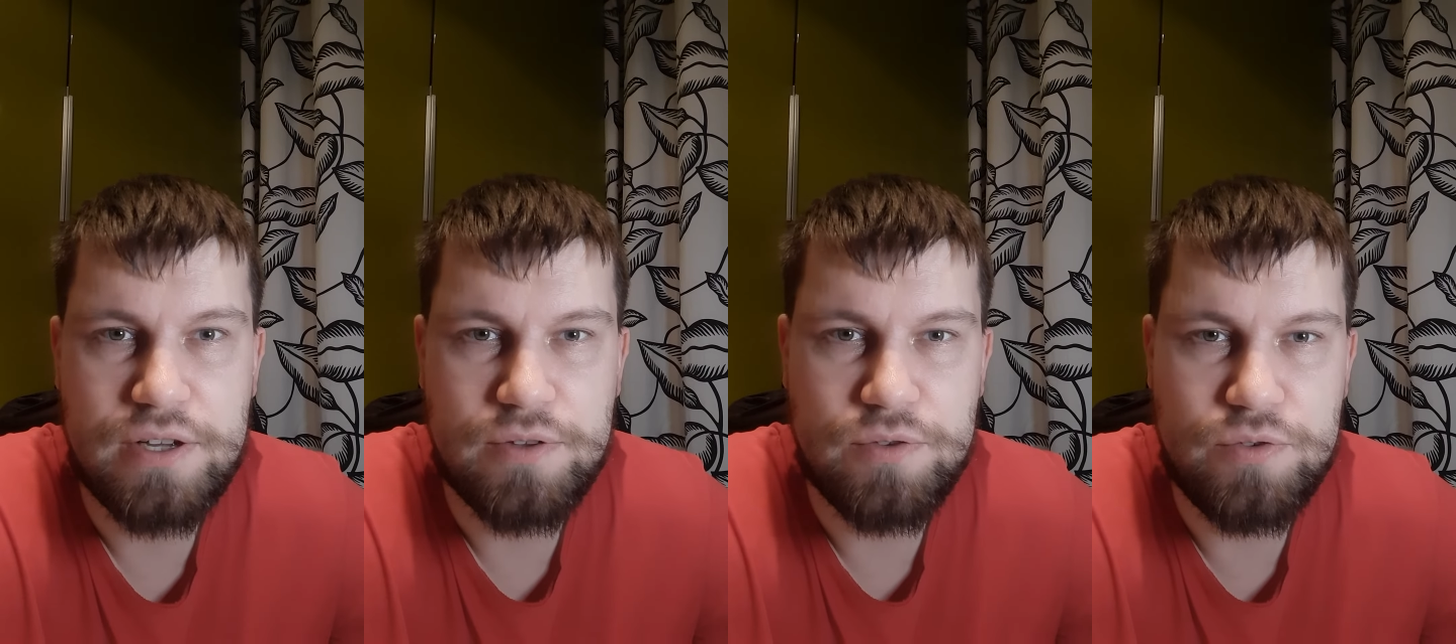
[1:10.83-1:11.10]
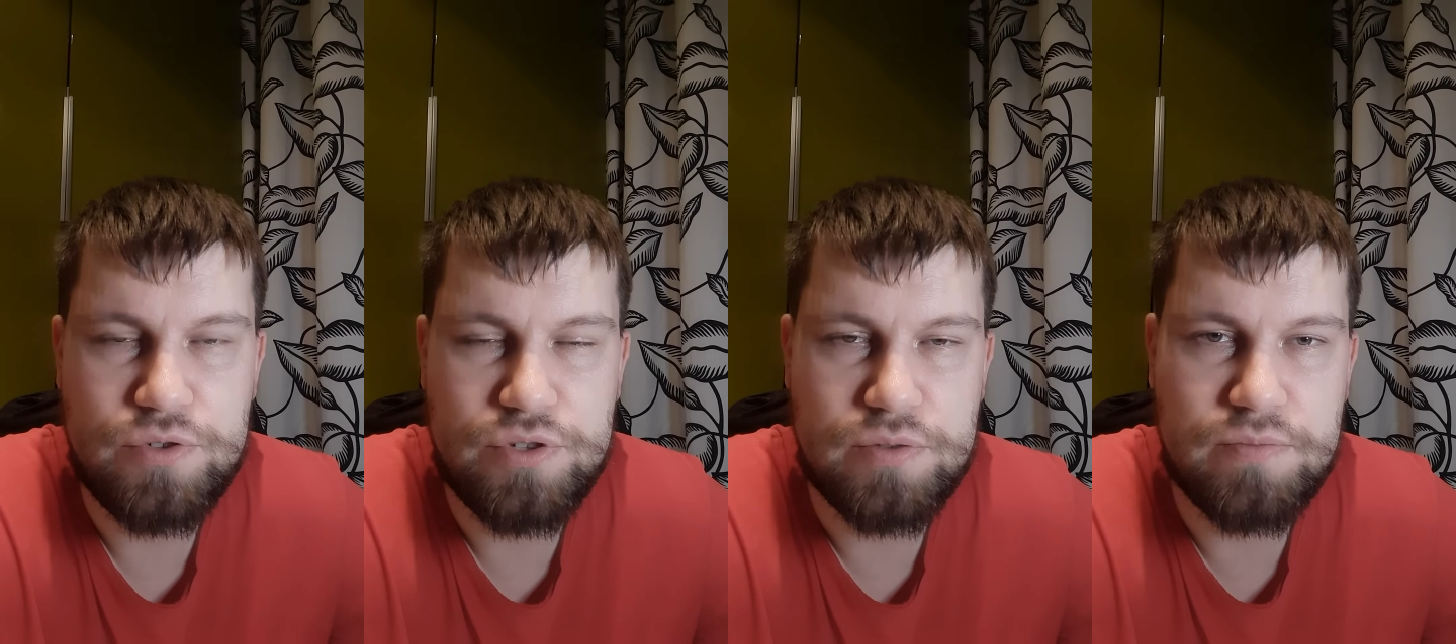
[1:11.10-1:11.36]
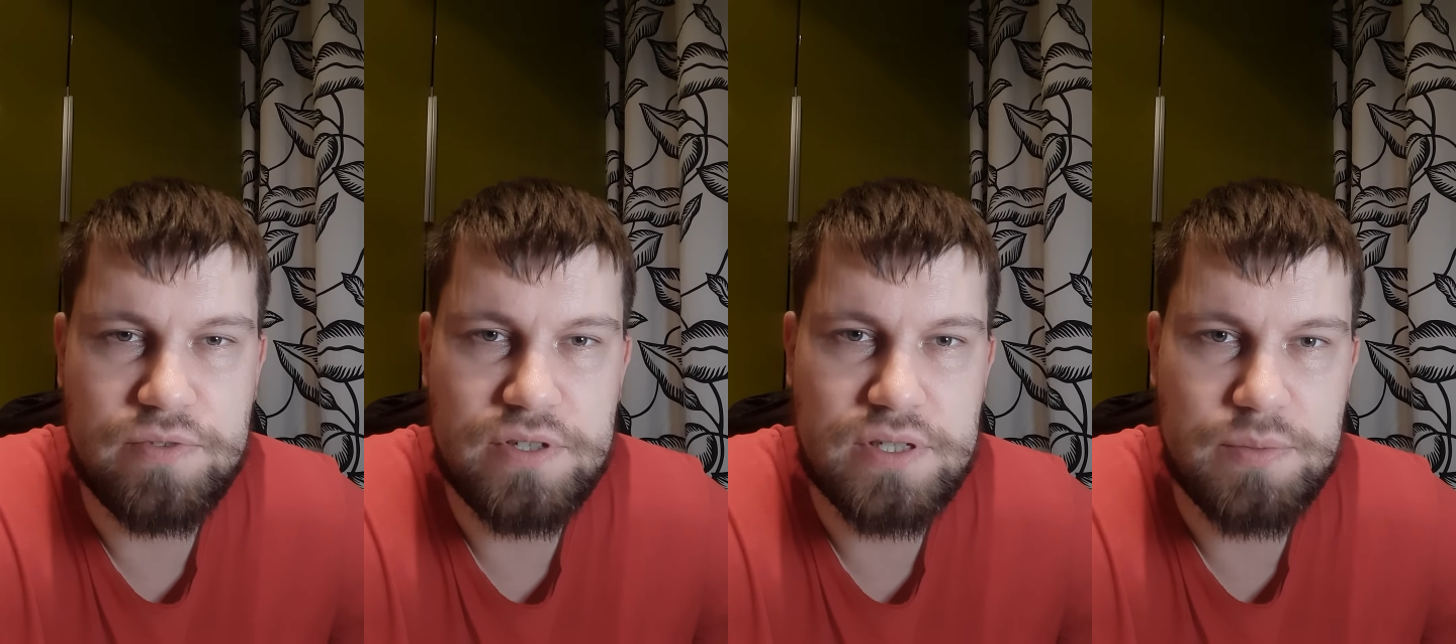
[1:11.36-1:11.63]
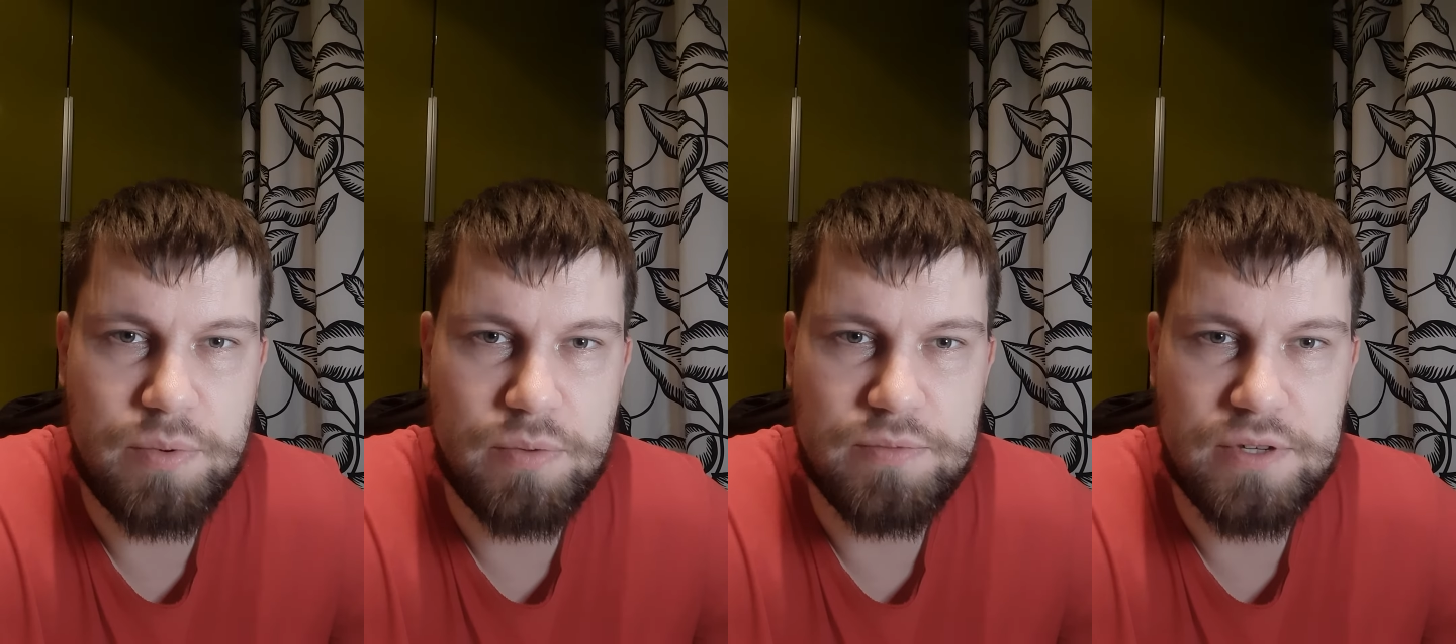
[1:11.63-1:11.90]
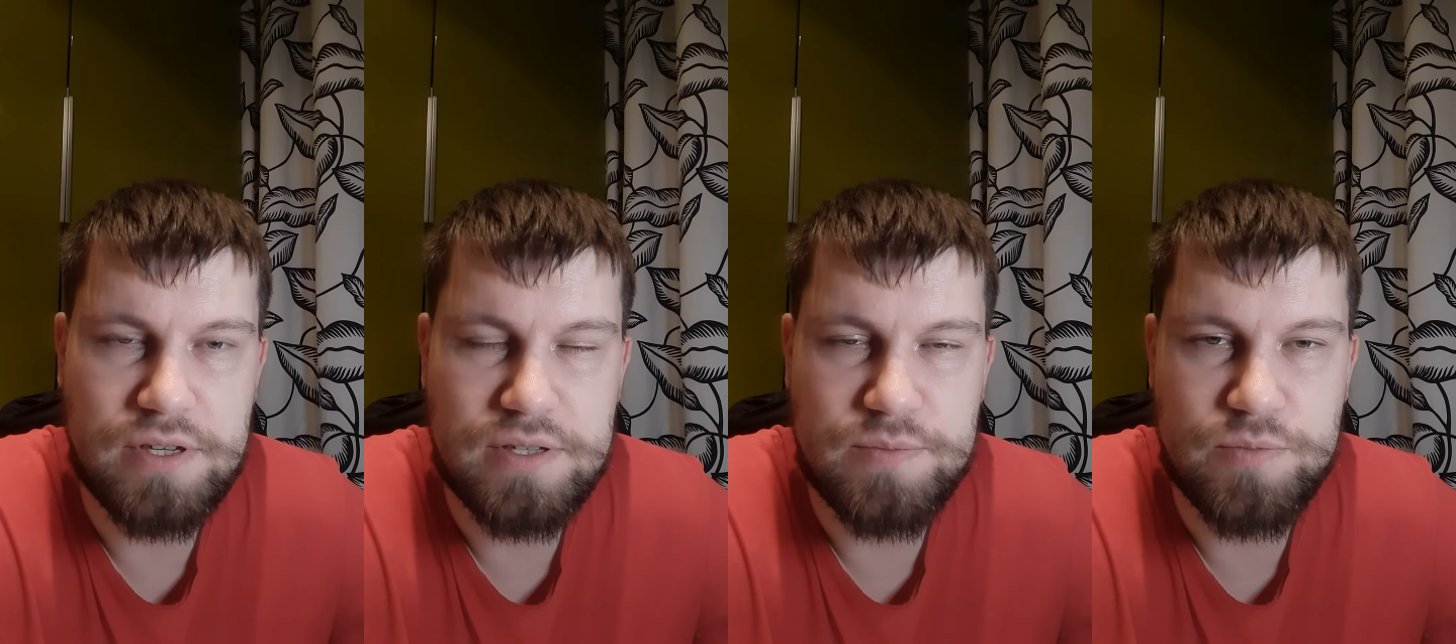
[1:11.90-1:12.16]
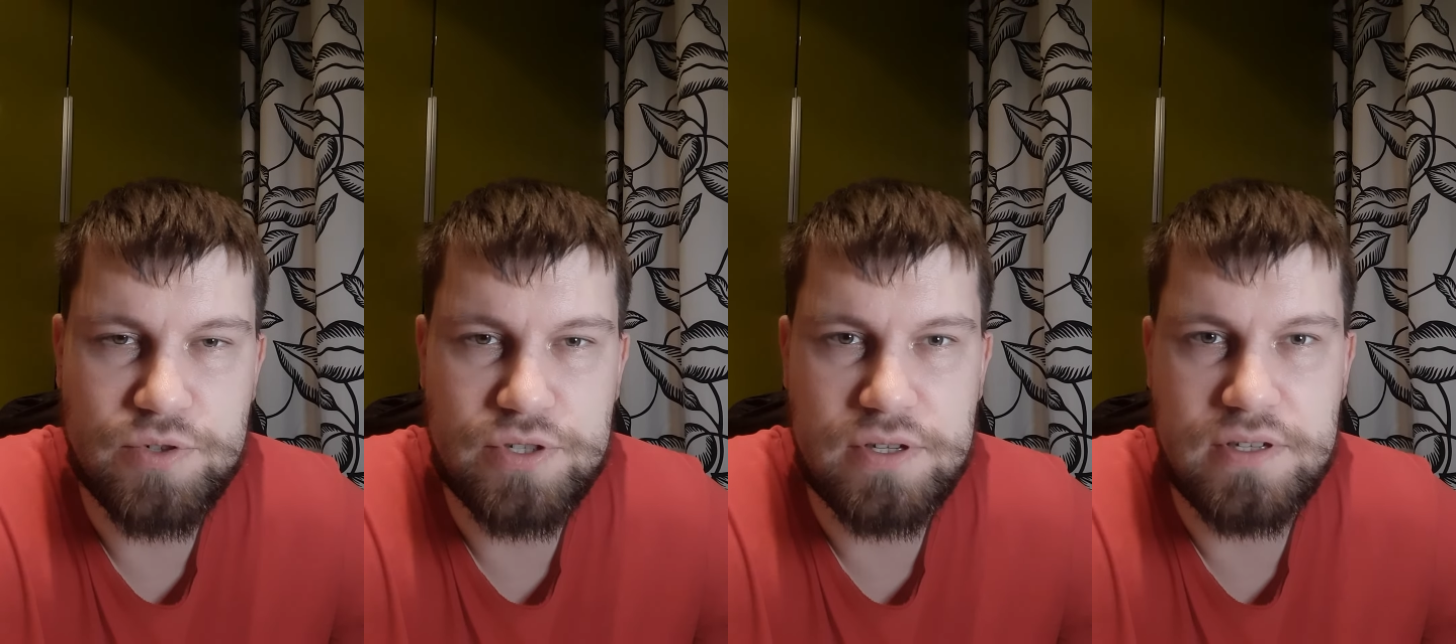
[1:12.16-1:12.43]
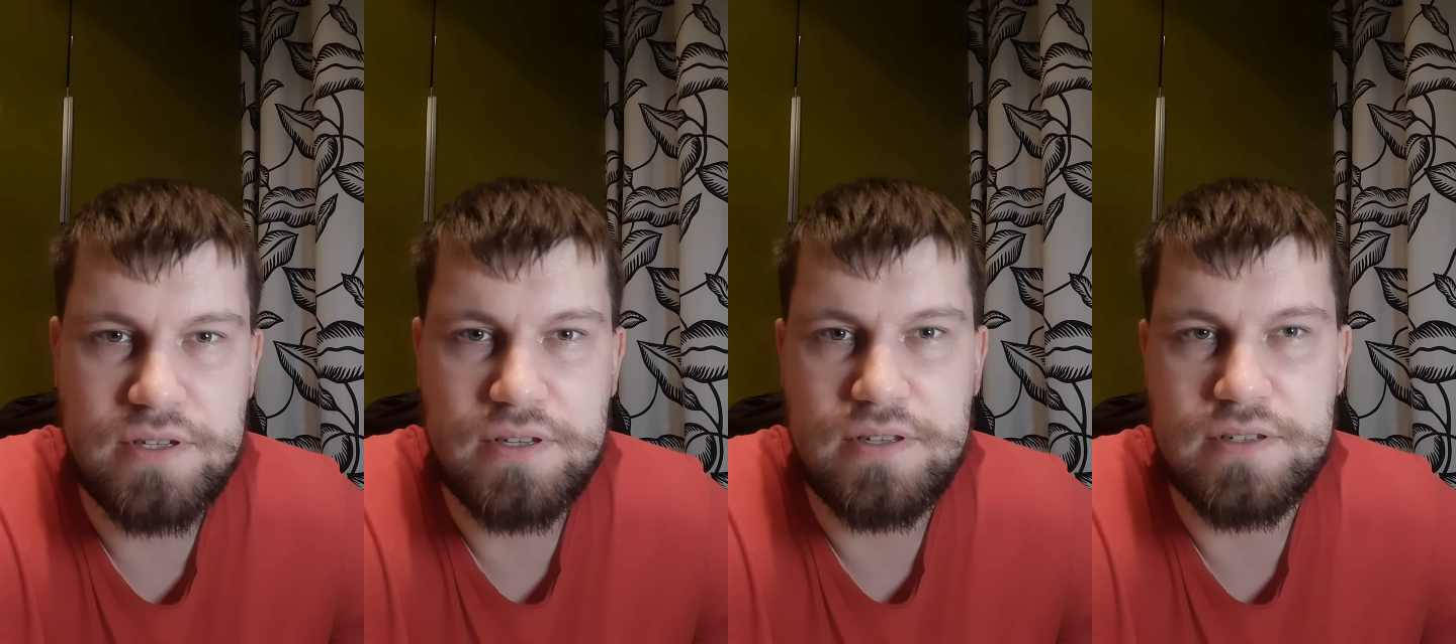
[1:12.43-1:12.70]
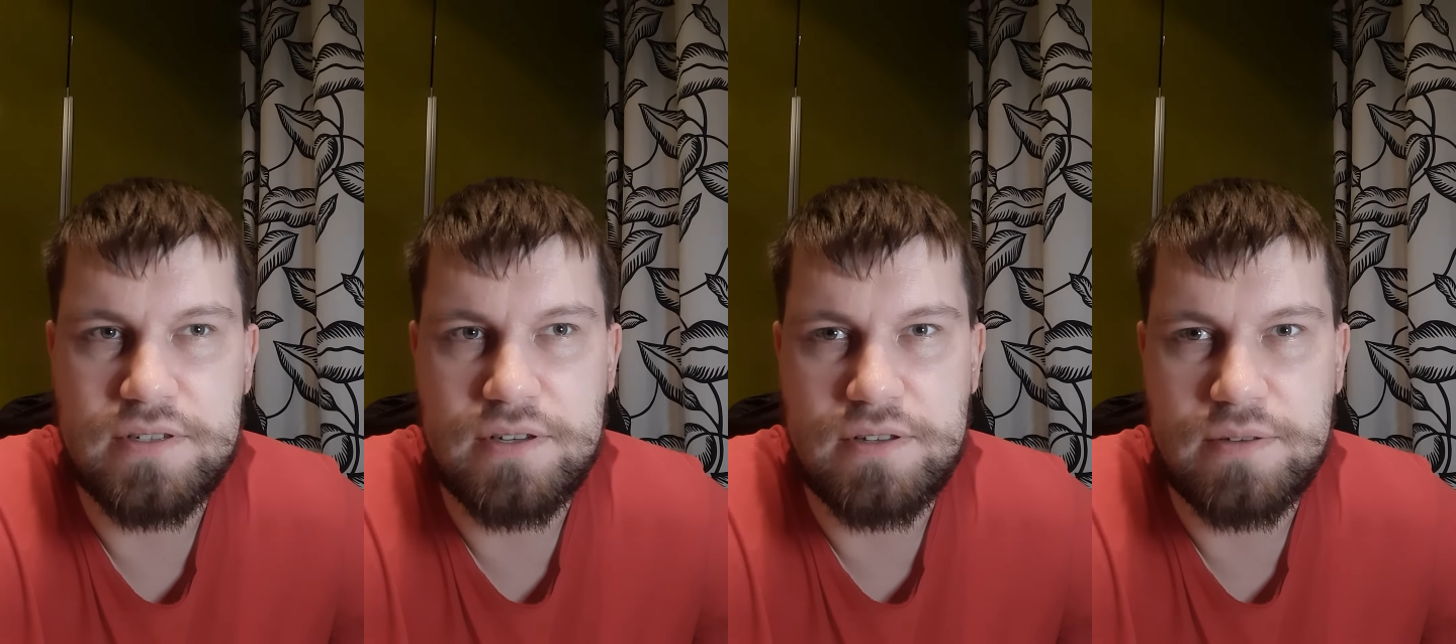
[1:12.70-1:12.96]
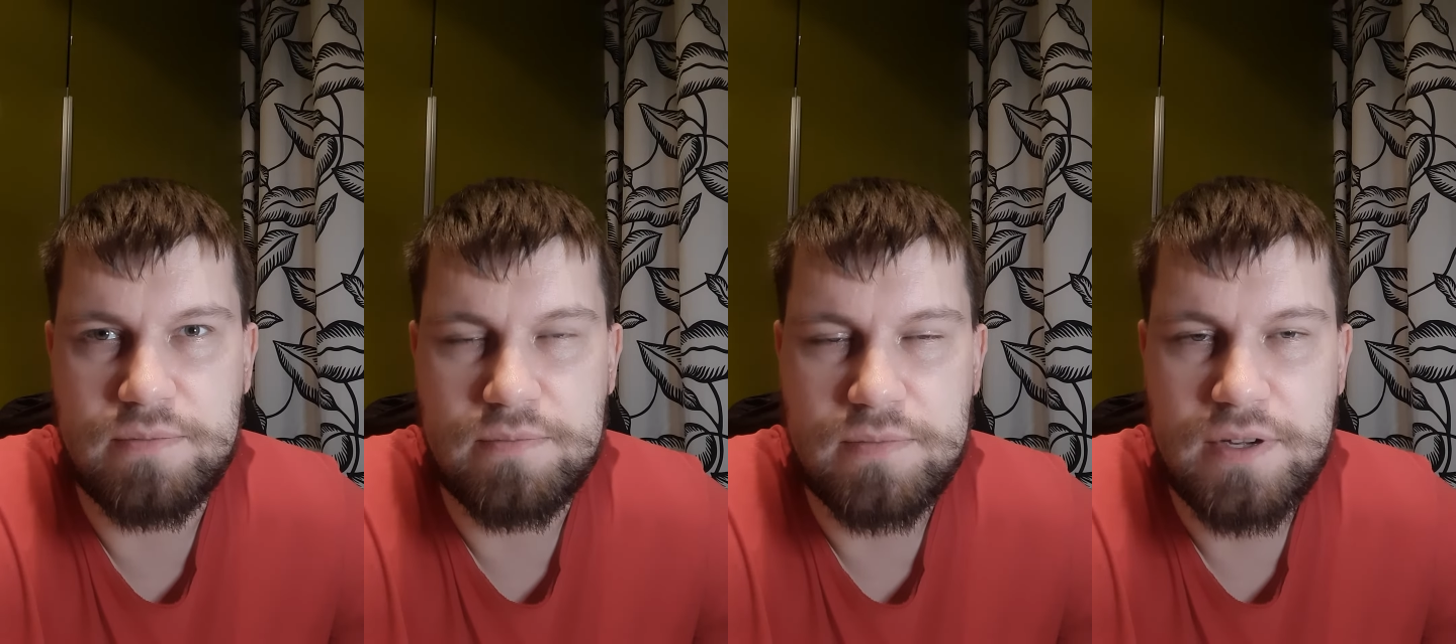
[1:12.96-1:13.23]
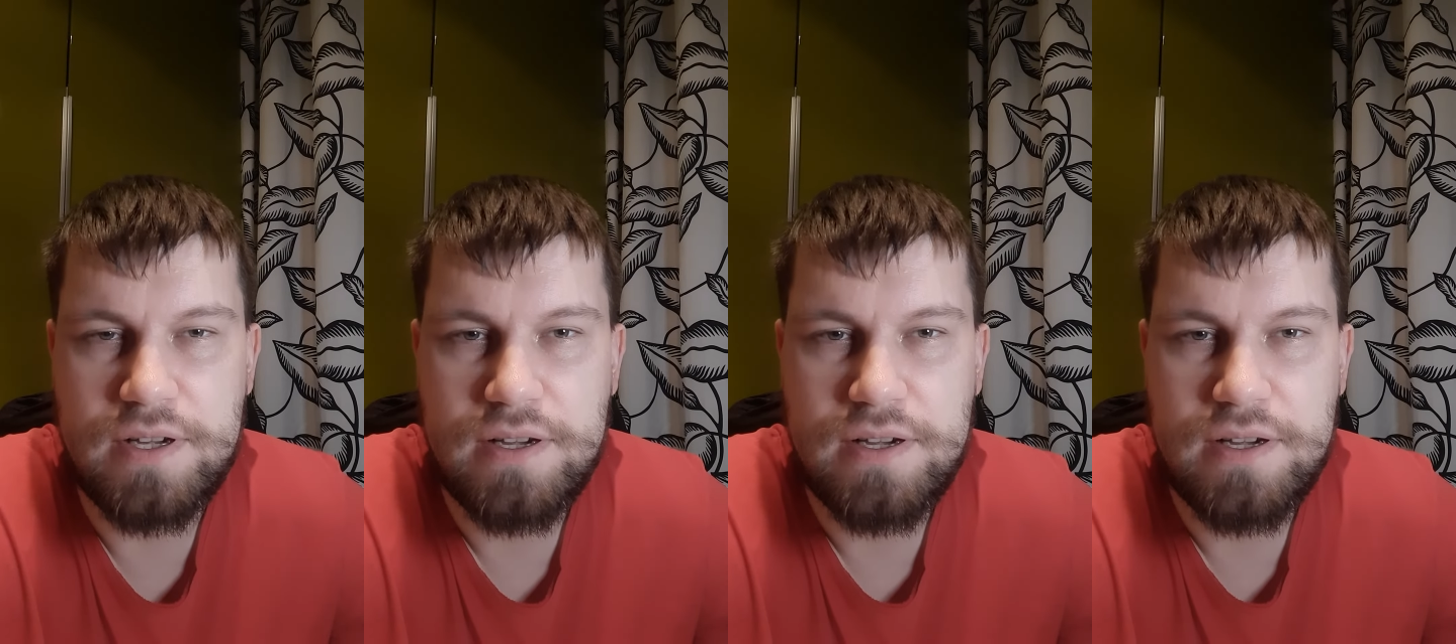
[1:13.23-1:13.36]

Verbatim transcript: но чтобы вы запомнились, можно одеть, не знаю, там